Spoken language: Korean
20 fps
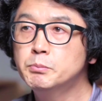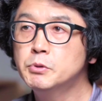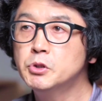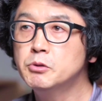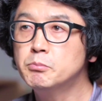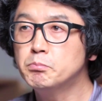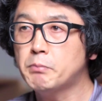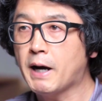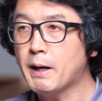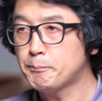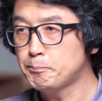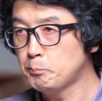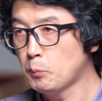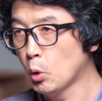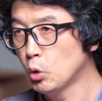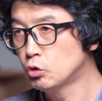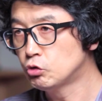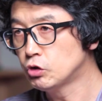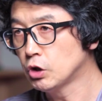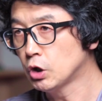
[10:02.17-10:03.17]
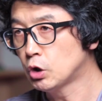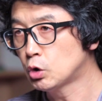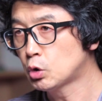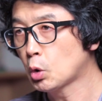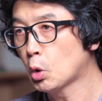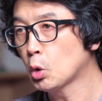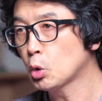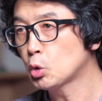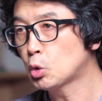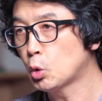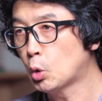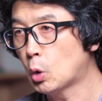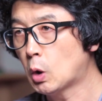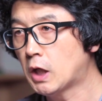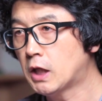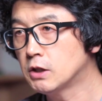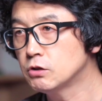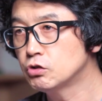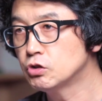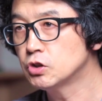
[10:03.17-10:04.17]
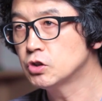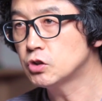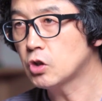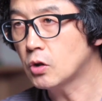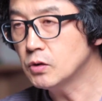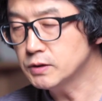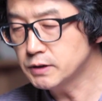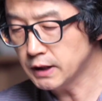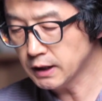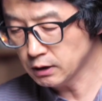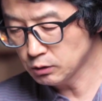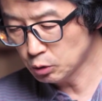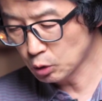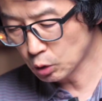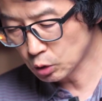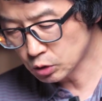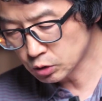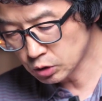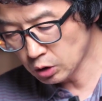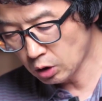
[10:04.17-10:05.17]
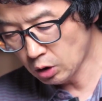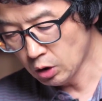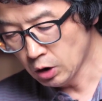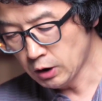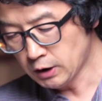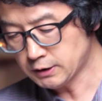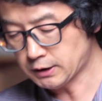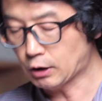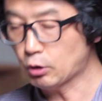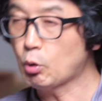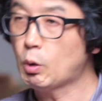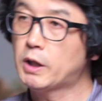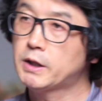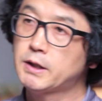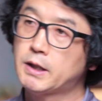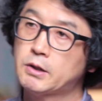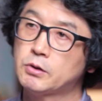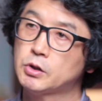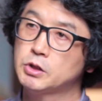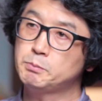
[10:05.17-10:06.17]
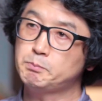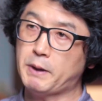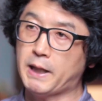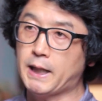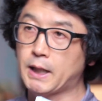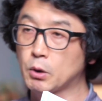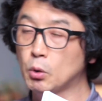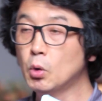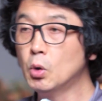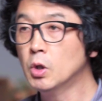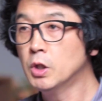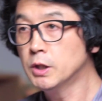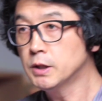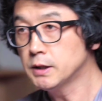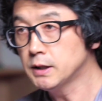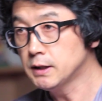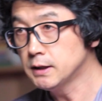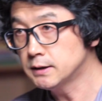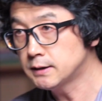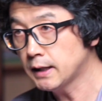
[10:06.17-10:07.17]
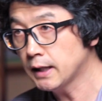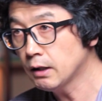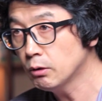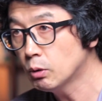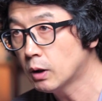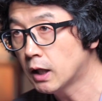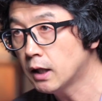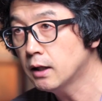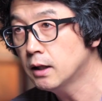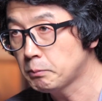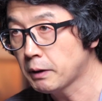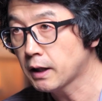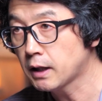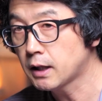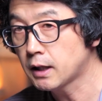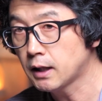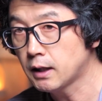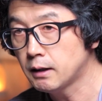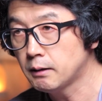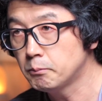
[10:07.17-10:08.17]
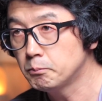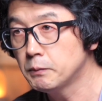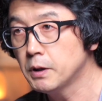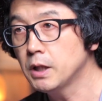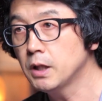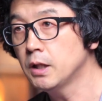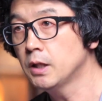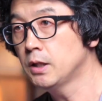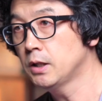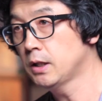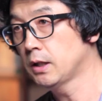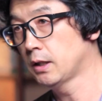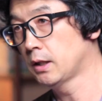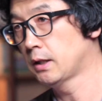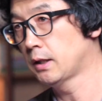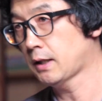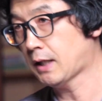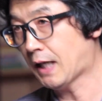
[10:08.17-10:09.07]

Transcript: 기쁨을 맛볼 수 있도록 도와주는 선생으로서 작용한다는 것이 바로 이 새와 백합의 어,